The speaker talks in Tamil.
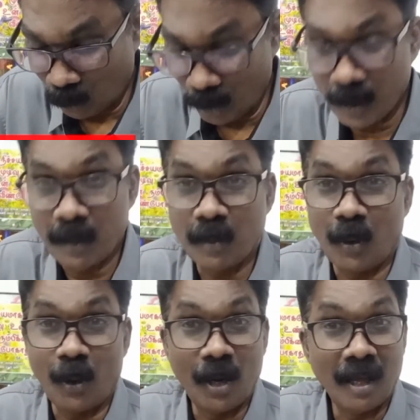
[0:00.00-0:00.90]
உலகம்
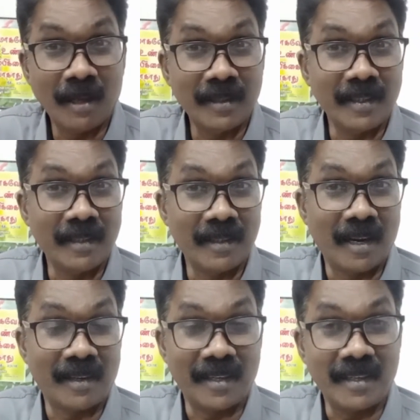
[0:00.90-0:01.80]
கொல்லாது என்று
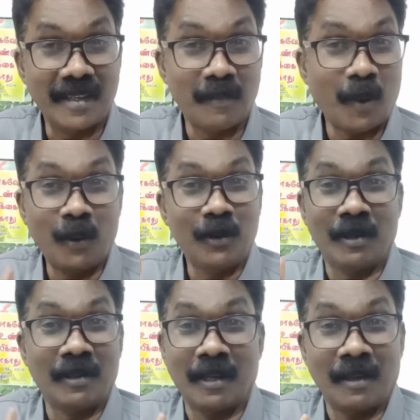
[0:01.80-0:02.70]
நான் எண்ணு பவுல்
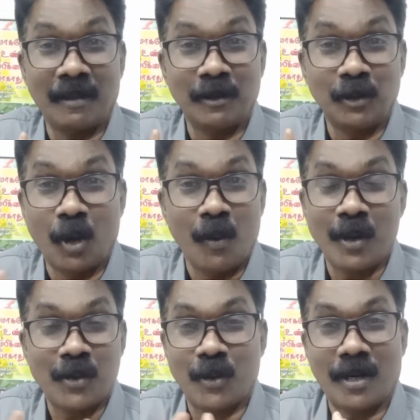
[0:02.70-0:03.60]

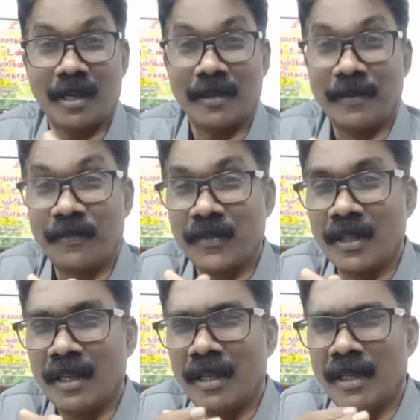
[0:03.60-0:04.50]
யோவான் சொல்கிறாரு
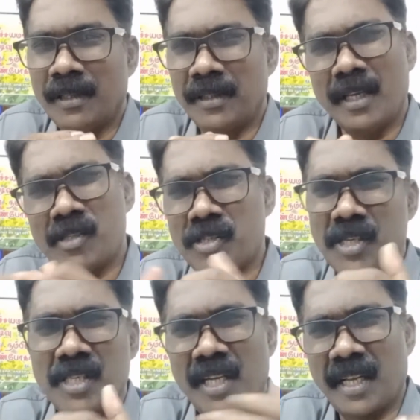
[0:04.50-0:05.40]
இயேசு
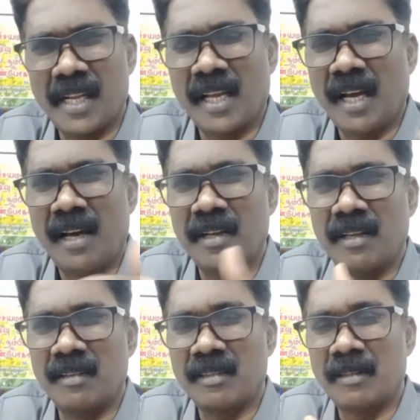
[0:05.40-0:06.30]
செஞ்ச நிறைய
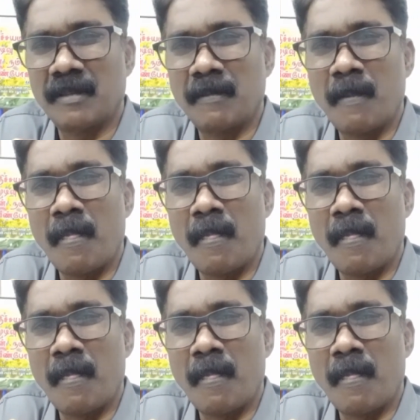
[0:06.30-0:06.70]
காரியம் இருக்குது